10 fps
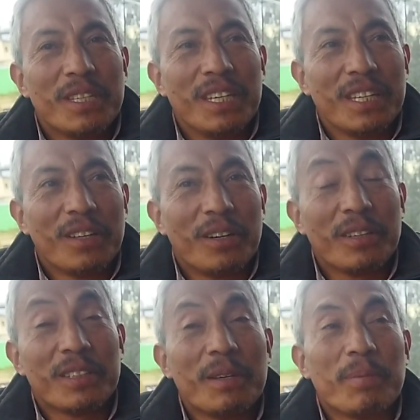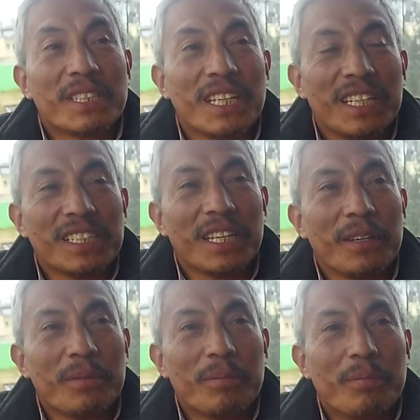Sí, no, empecé
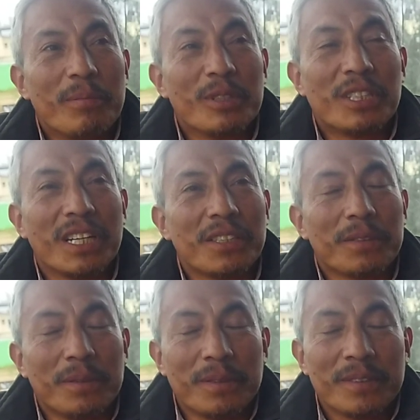desde muchacho.